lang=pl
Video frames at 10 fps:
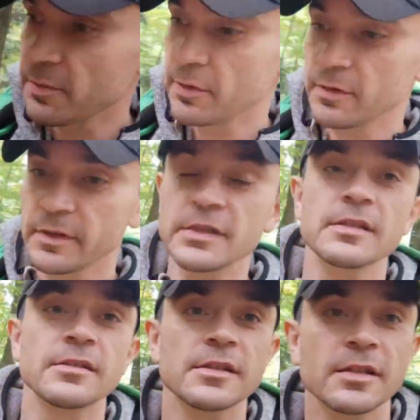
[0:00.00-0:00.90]
ciepło,
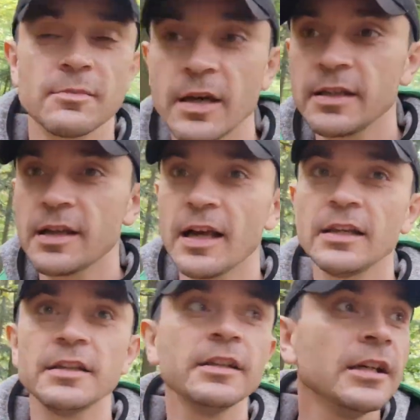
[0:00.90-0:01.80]
więc to jest chyba
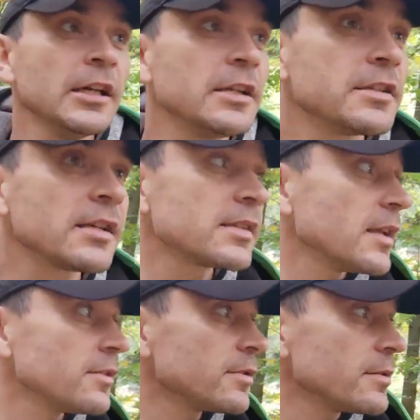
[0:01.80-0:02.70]
idealny czas
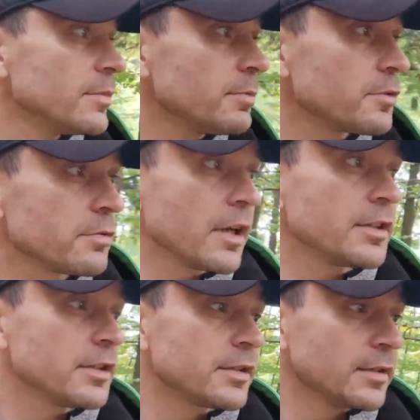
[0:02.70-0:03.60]
na to, żeby
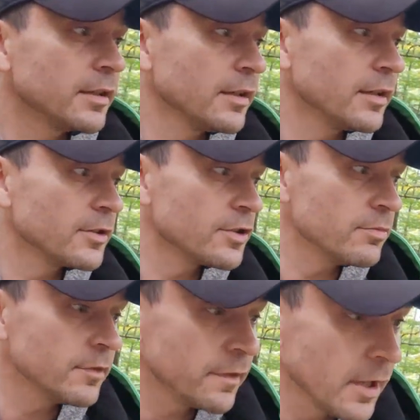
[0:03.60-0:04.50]
poszukać e,
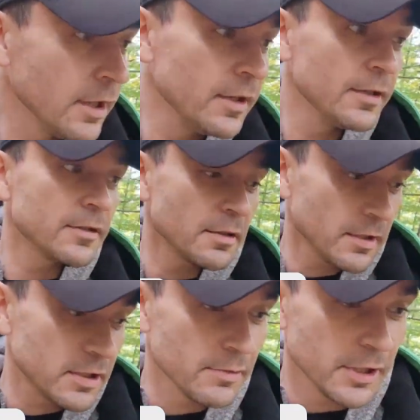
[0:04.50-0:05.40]
grzybów.
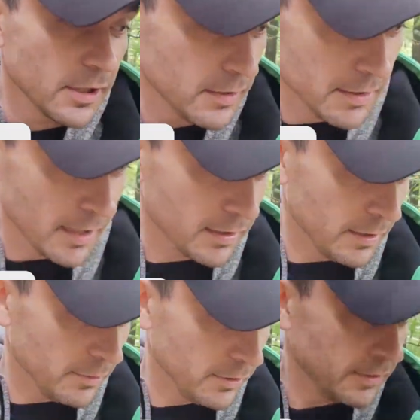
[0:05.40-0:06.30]
Zobaczymy, jak
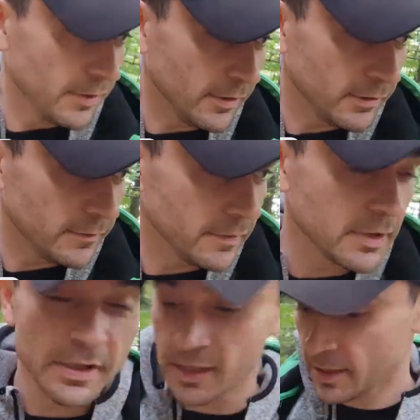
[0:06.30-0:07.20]
nam to
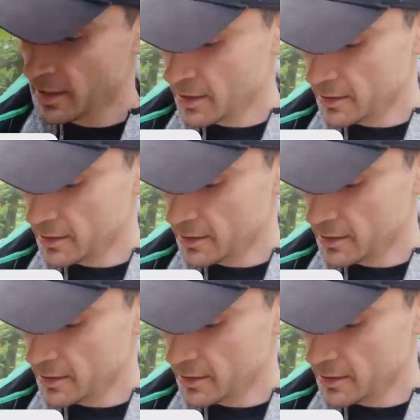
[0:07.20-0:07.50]
wyjdzie.